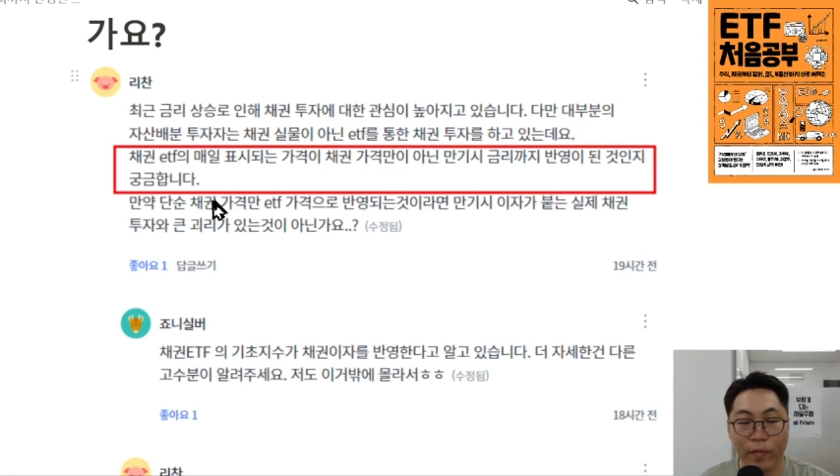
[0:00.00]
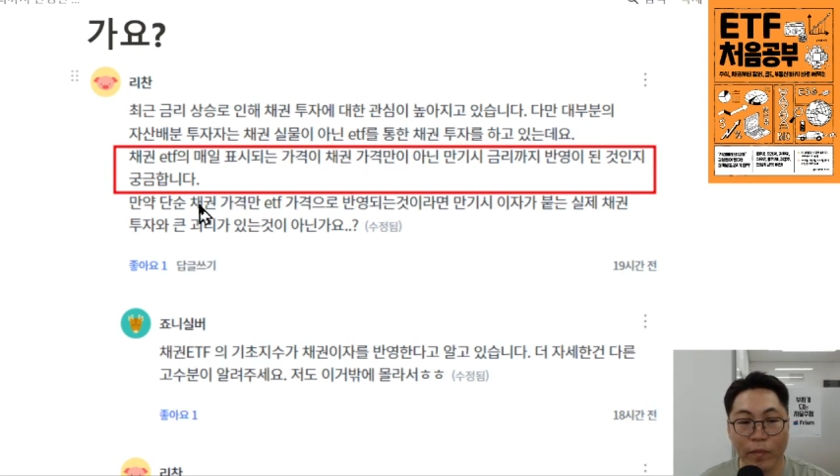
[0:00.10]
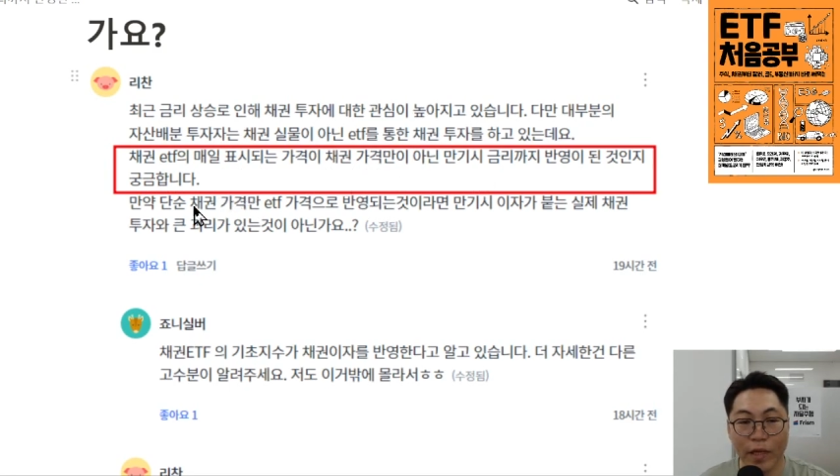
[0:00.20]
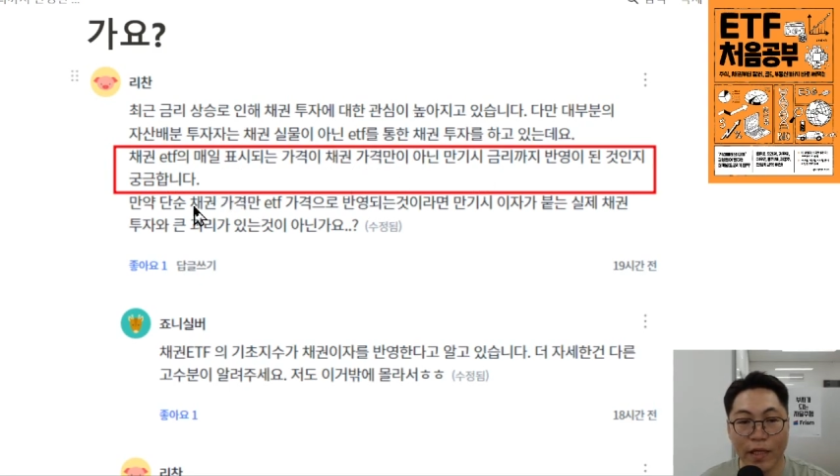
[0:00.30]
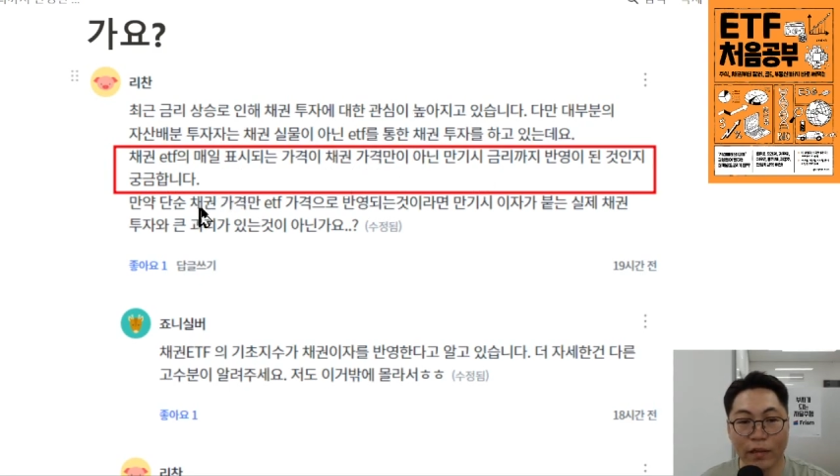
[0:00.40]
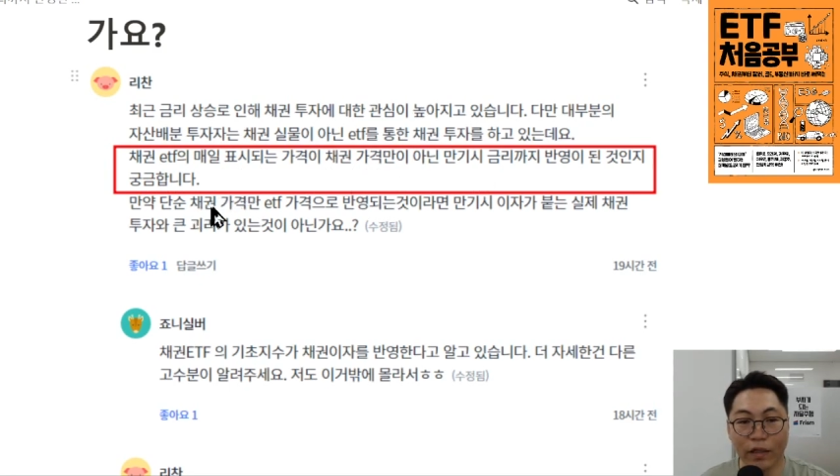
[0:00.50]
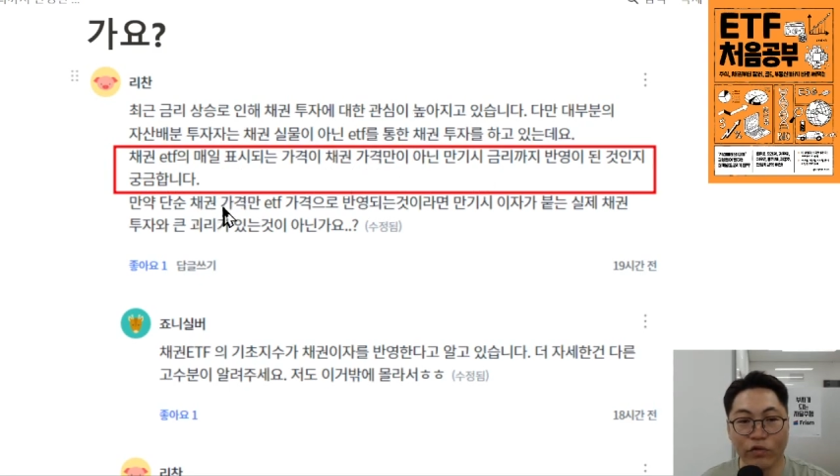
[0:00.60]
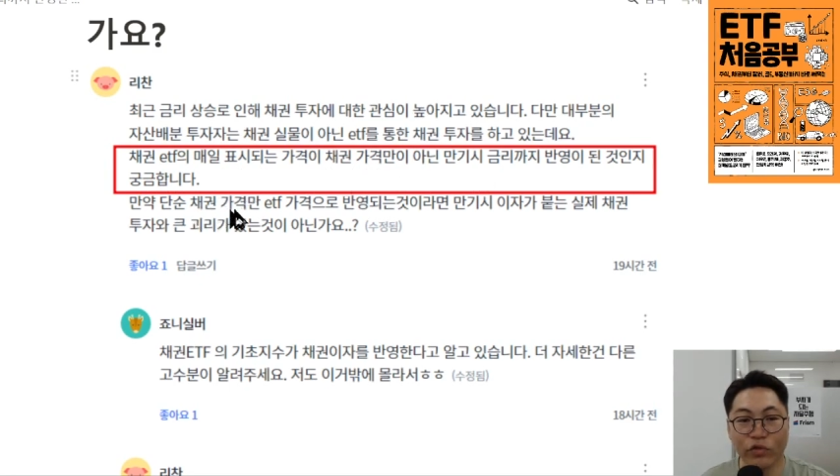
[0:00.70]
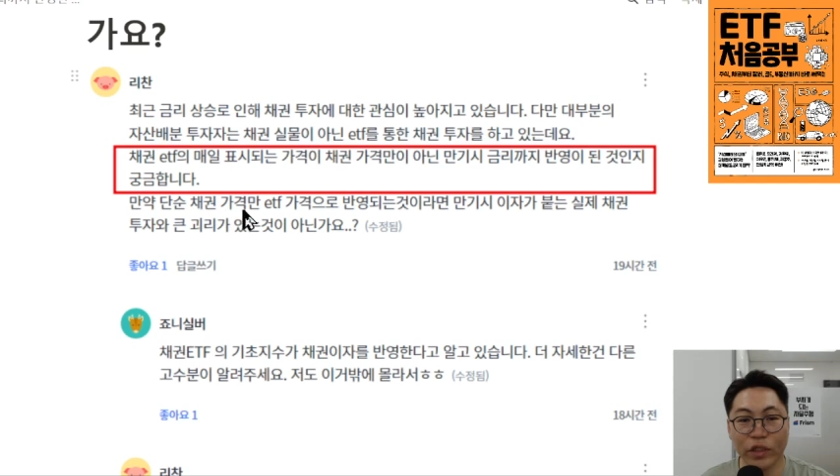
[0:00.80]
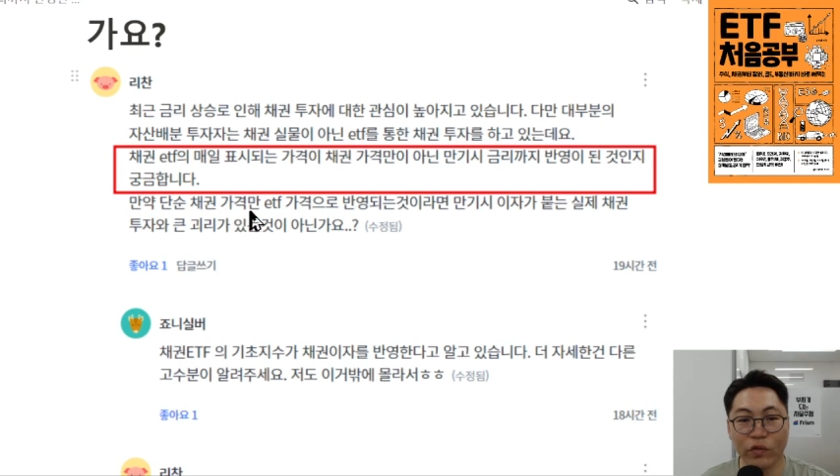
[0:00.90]
만약
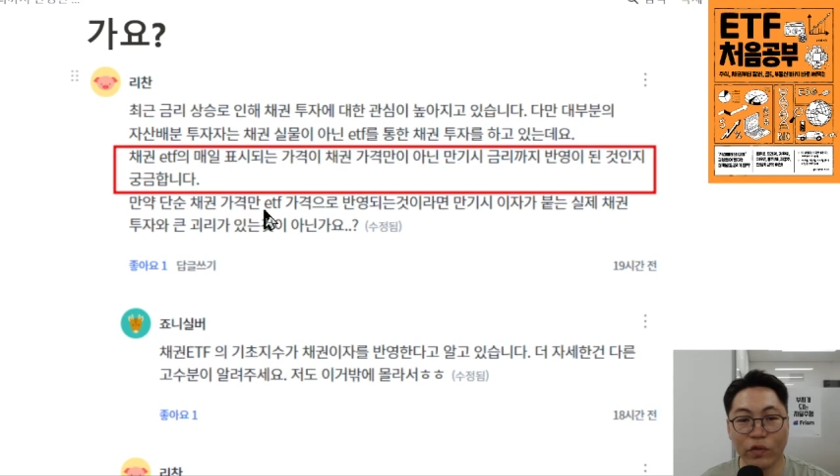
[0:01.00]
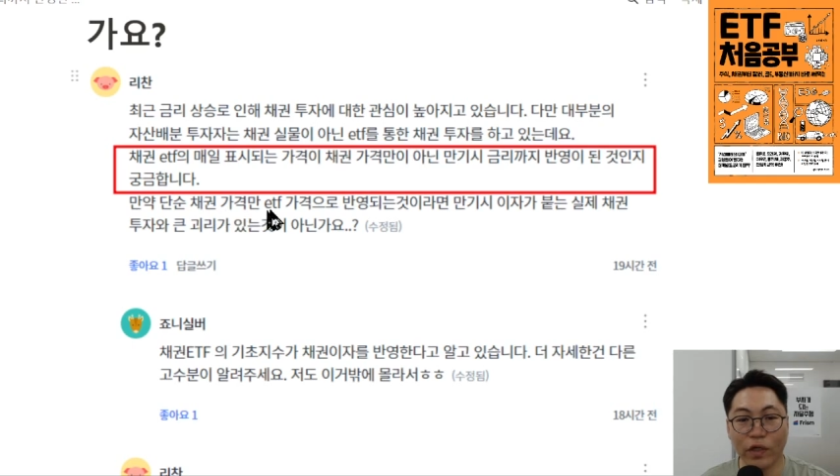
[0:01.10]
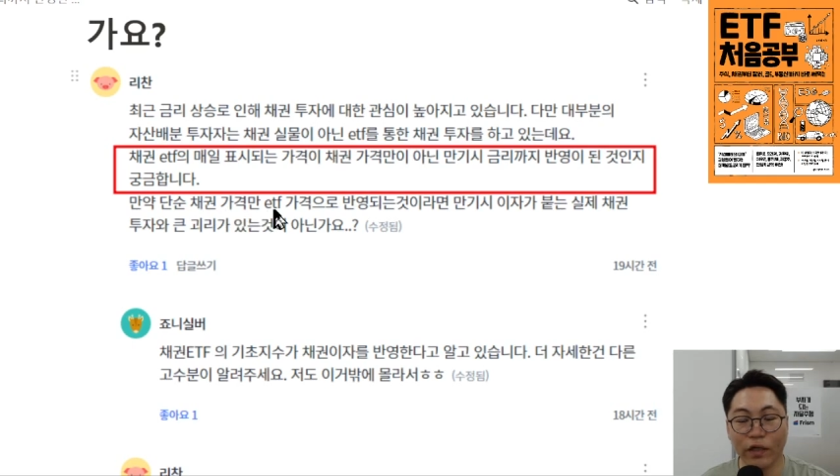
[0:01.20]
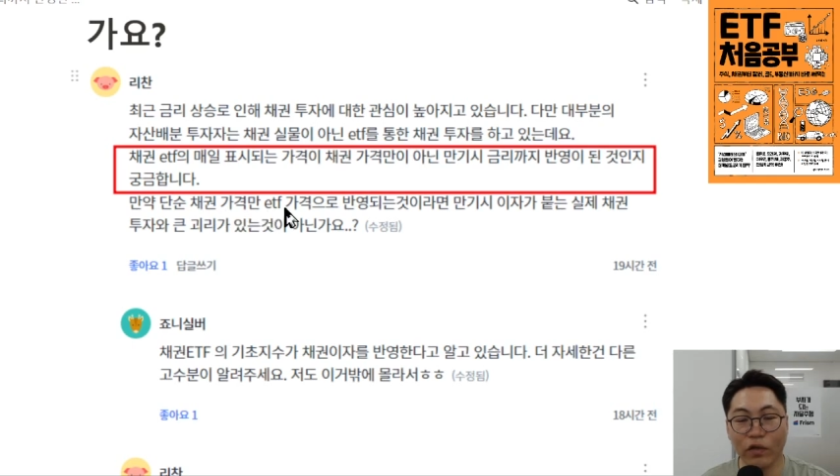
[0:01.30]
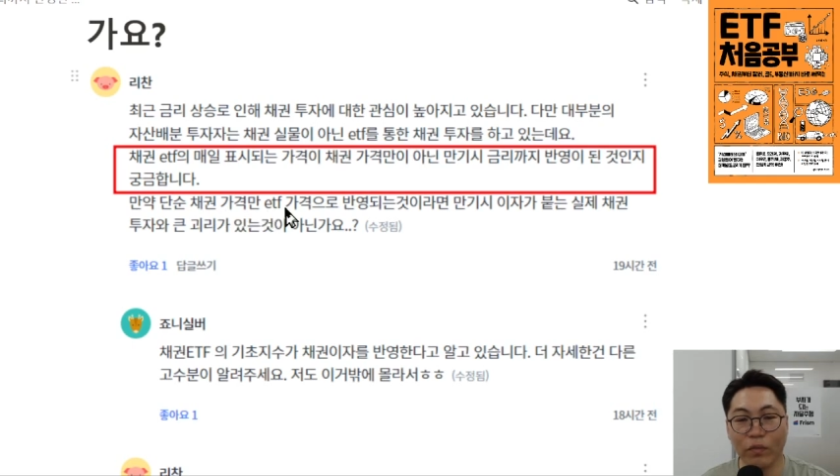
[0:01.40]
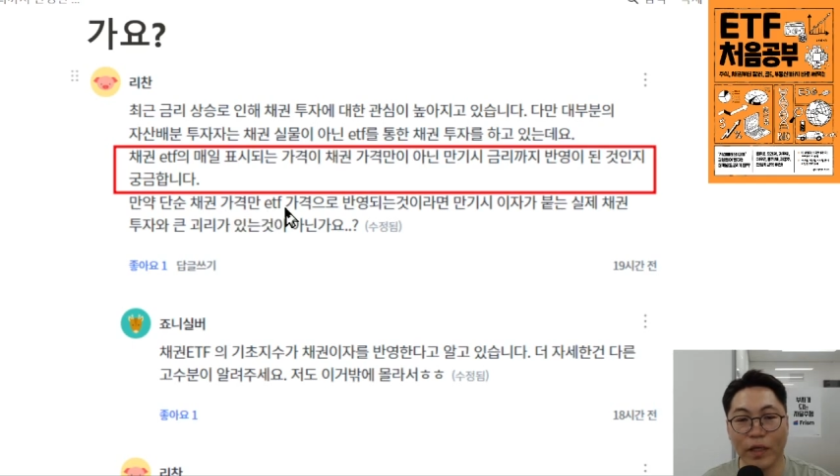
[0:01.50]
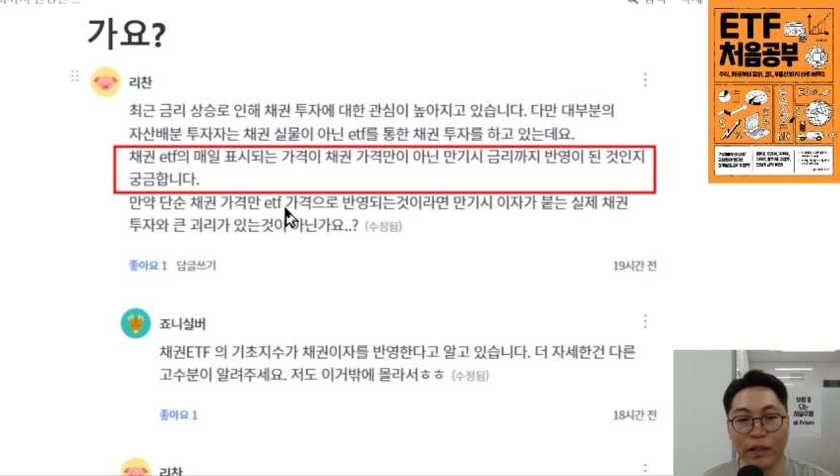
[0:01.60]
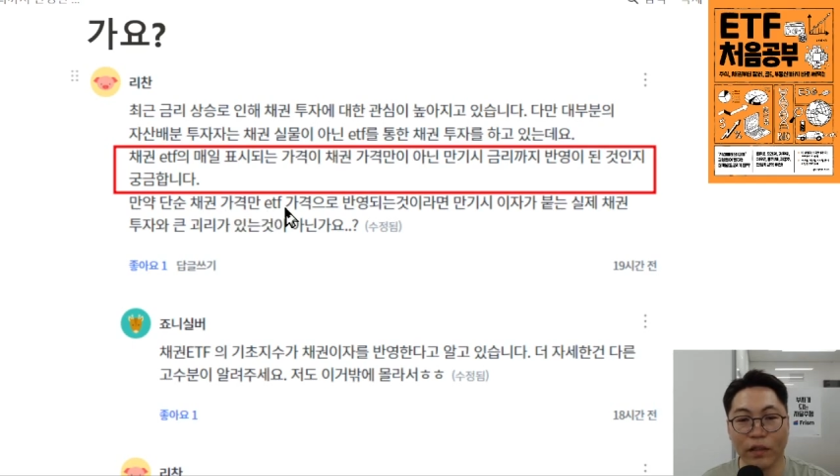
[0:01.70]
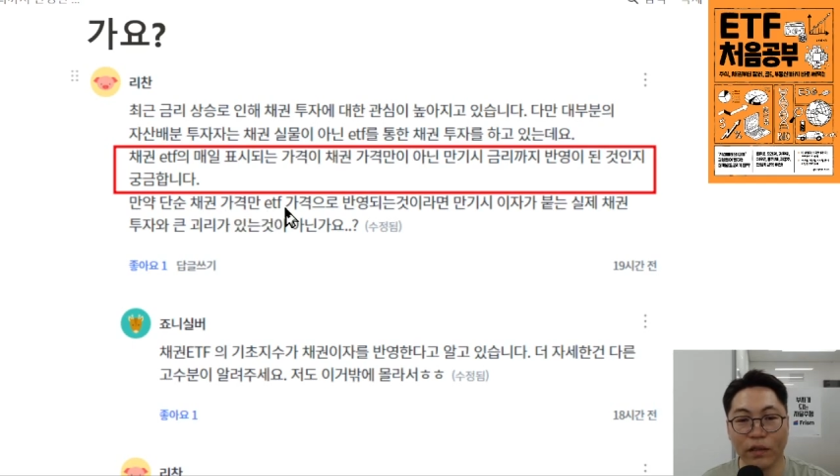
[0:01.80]
단순 채권 가격만